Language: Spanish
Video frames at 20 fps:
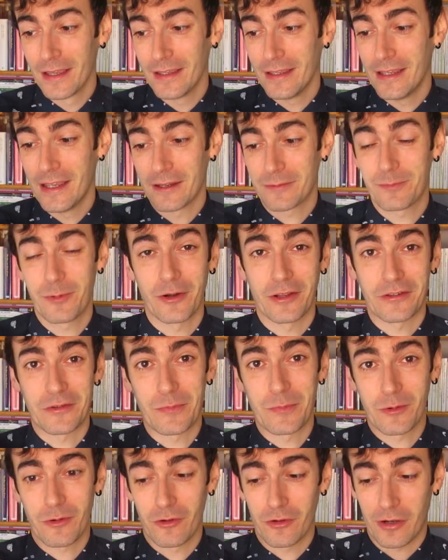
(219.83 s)
Y es por
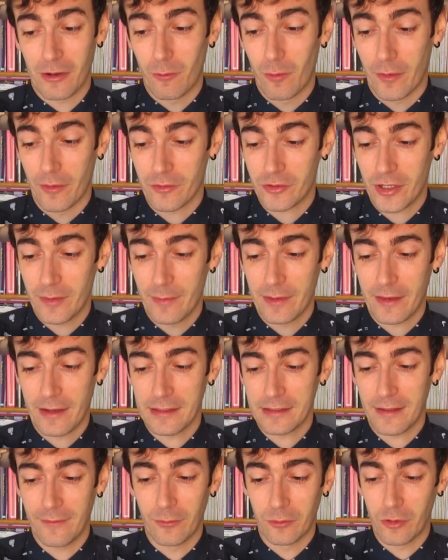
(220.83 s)
eso, por los recuerdos que me trae
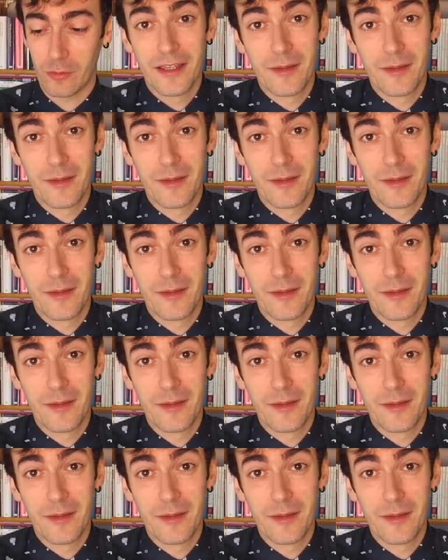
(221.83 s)
esta foto.